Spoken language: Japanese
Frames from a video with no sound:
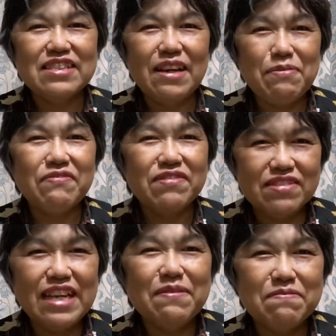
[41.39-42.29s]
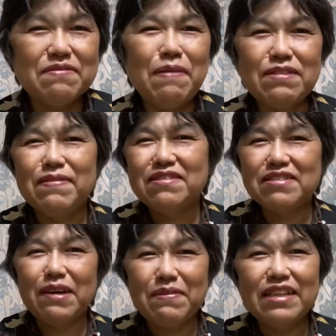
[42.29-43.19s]
食べ物をねパクパク
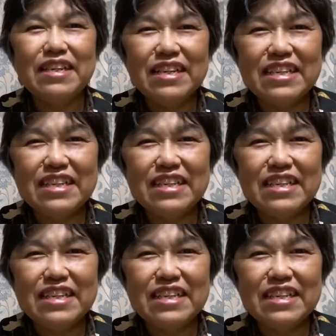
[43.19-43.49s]
食べて